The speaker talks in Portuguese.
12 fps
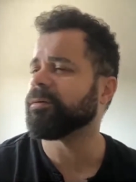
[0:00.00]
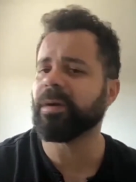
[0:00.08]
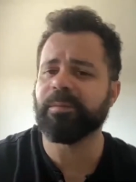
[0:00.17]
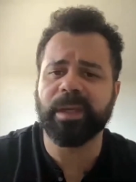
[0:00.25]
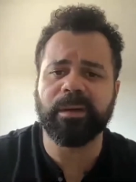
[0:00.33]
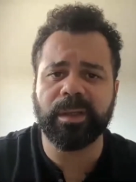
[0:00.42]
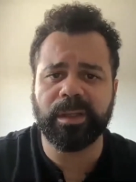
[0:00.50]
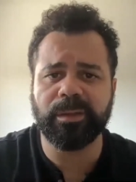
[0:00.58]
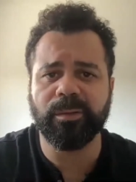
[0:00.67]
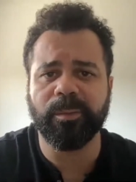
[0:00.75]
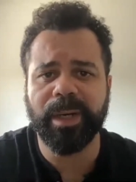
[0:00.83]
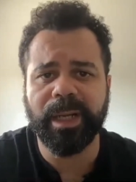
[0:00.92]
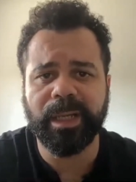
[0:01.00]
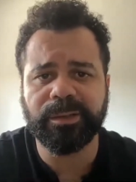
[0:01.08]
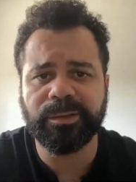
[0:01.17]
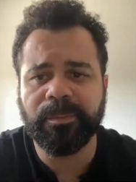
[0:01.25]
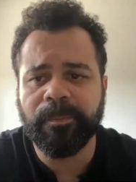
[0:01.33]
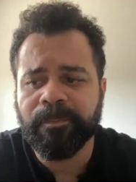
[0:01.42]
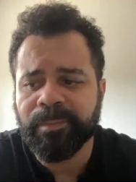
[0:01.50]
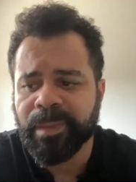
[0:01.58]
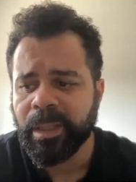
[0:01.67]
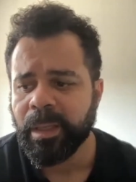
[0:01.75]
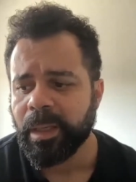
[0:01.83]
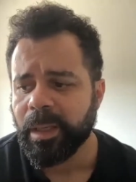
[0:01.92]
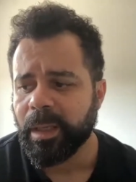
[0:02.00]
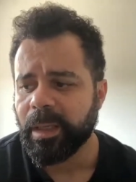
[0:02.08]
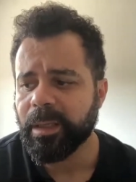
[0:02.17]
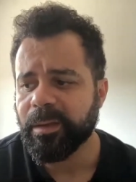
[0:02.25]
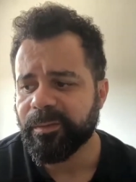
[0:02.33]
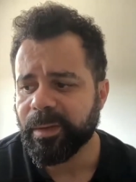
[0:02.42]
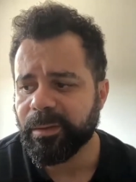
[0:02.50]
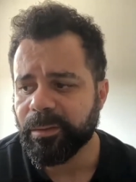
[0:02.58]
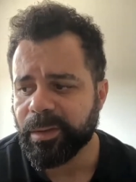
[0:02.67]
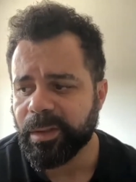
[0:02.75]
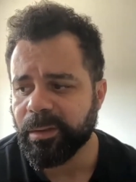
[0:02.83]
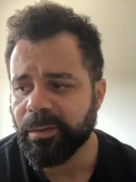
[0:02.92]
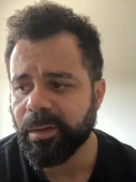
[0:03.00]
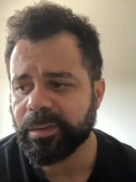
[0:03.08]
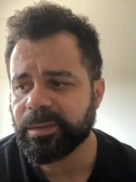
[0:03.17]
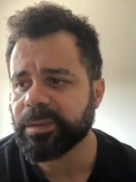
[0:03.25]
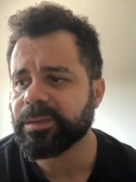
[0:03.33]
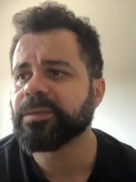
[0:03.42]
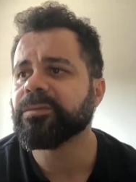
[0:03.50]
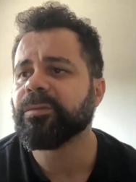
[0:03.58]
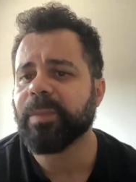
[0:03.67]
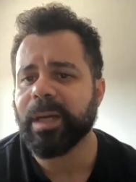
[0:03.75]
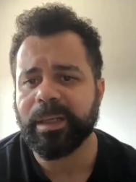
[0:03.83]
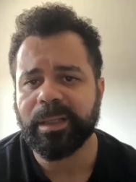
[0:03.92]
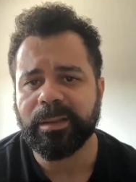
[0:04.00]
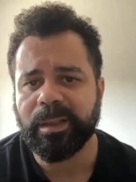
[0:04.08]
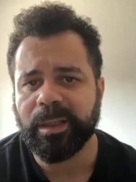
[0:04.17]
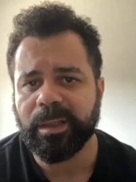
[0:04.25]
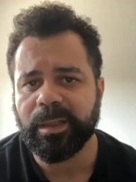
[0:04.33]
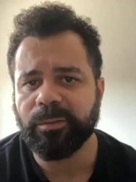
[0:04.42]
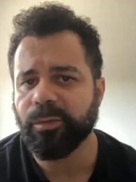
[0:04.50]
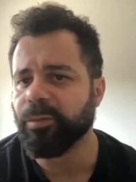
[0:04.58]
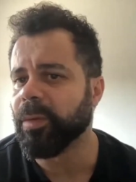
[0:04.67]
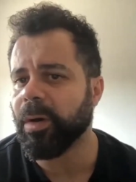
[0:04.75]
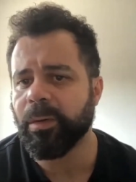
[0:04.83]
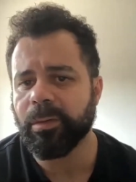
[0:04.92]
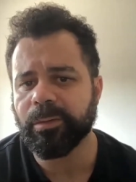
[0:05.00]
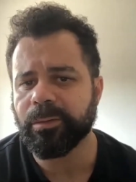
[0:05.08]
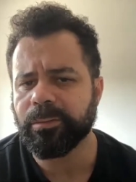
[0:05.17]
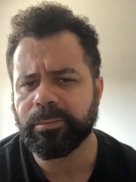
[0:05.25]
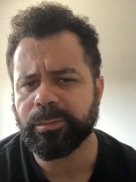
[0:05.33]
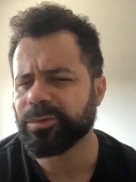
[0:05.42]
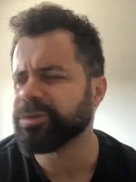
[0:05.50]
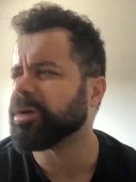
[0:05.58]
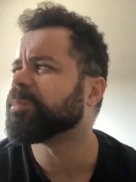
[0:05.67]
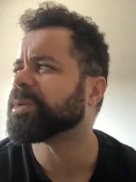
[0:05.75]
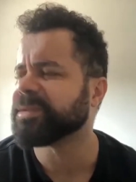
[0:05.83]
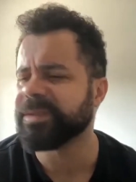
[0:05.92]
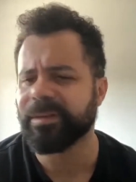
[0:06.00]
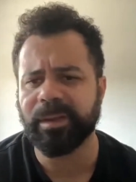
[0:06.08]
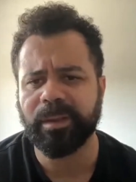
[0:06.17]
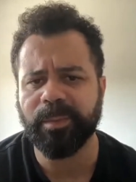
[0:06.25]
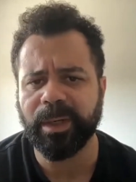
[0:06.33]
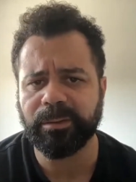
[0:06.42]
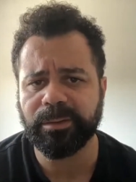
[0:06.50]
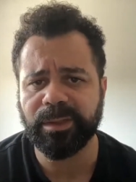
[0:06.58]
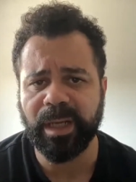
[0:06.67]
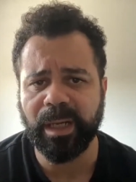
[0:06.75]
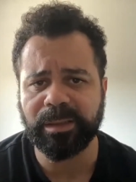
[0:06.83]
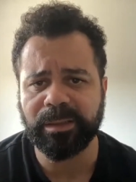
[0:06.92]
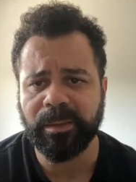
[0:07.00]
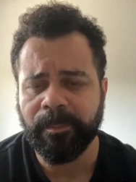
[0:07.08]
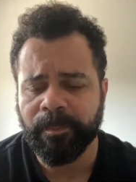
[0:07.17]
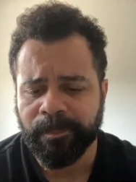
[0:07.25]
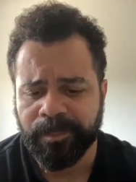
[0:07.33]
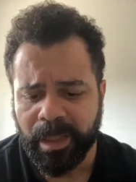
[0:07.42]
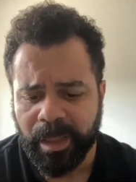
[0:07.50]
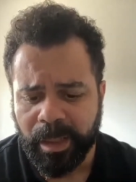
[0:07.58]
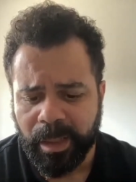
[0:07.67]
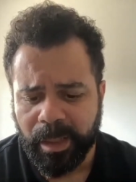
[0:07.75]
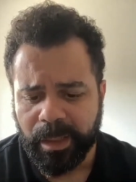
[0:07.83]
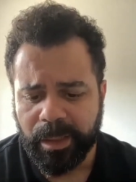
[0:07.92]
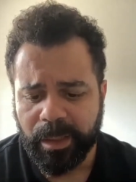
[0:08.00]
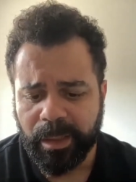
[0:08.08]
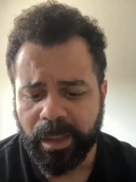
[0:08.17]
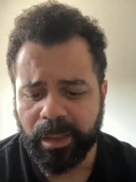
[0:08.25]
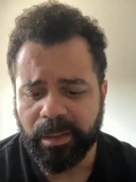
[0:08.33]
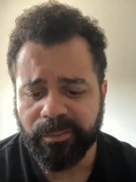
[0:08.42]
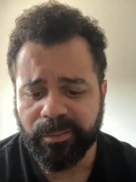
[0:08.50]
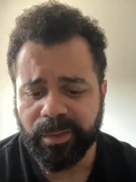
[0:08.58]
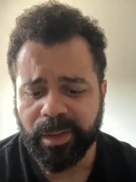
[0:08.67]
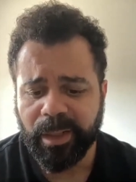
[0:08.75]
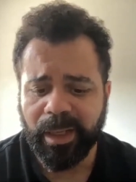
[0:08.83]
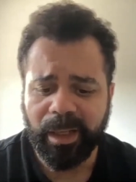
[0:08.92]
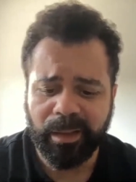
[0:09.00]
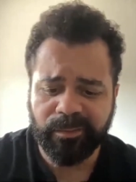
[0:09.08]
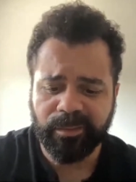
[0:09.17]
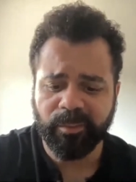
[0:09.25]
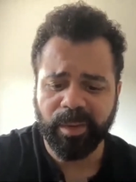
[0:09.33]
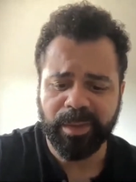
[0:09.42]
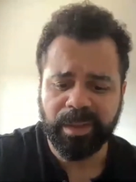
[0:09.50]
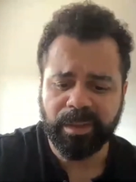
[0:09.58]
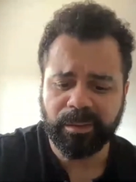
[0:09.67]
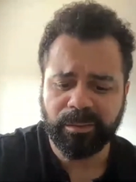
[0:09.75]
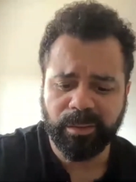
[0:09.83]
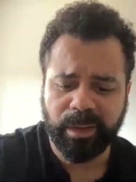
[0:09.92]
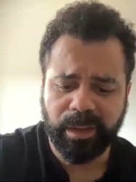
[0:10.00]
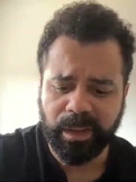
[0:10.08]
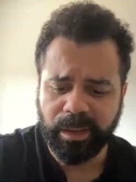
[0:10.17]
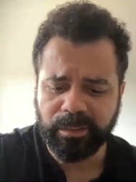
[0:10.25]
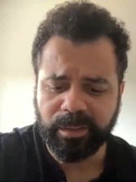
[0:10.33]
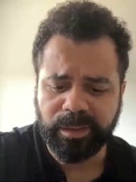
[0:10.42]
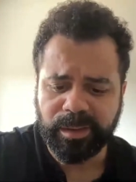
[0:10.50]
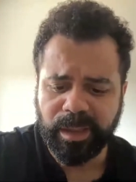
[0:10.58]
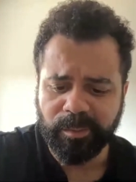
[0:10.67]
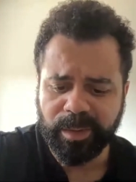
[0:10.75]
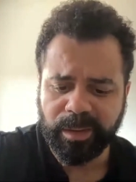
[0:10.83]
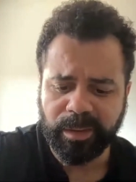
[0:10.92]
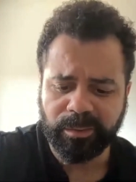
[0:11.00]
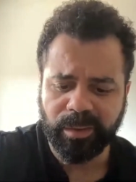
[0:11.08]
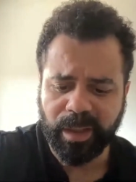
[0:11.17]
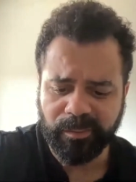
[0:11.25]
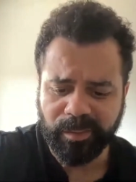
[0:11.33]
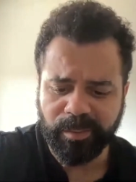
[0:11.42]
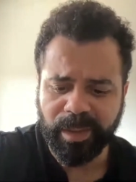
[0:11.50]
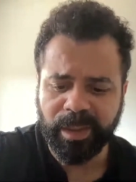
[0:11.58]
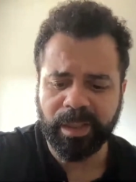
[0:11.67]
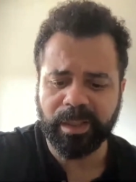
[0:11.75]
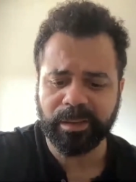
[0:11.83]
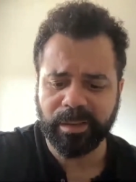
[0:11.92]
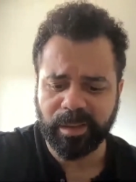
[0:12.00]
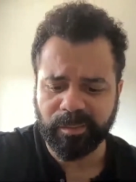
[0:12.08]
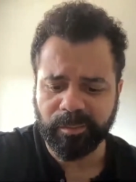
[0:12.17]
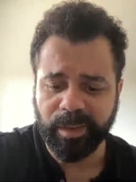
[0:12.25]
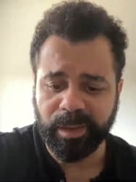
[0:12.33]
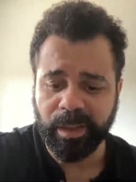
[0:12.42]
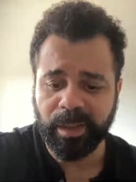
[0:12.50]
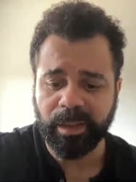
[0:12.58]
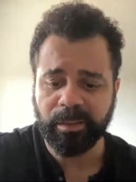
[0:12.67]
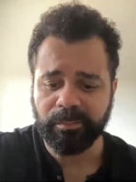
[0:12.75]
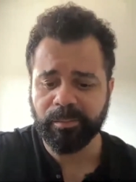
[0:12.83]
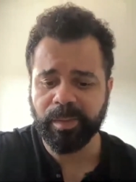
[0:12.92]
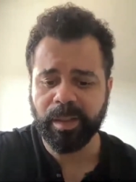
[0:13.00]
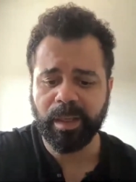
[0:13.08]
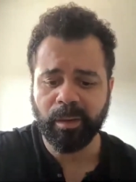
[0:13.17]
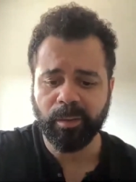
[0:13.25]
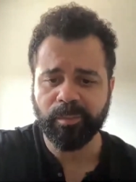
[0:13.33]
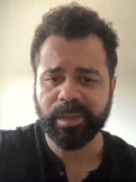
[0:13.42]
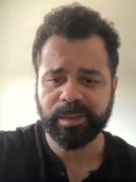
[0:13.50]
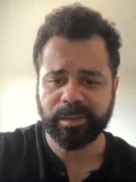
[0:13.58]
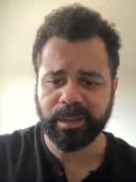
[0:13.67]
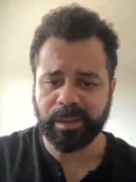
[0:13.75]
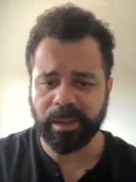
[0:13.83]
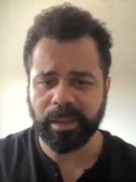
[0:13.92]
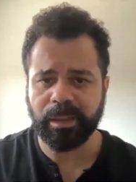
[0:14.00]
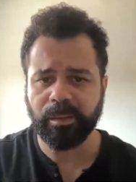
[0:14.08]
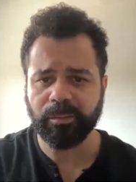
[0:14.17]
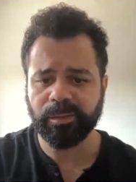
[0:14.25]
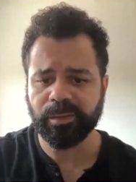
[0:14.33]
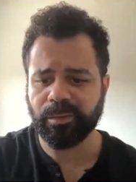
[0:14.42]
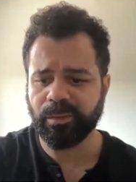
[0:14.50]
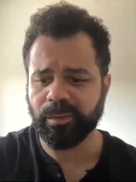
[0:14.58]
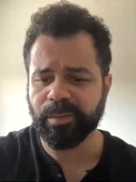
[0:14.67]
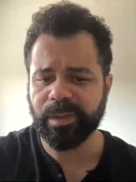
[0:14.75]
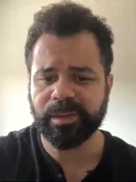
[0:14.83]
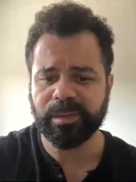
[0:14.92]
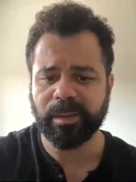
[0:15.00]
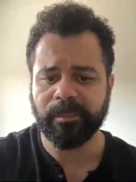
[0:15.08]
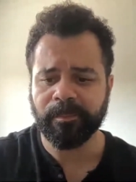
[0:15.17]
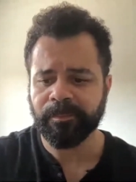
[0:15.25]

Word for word: um amigo aqui do prédio, ele falou que gosta de ir num bar que tem aqui no mall, num, num shoppingzinho aqui perto de casa. E ele foi lá e viu uma menina tocando e disse que a menina tocava bem, cantava bem. Ele, ele é robista, né? Ele é um músico robista.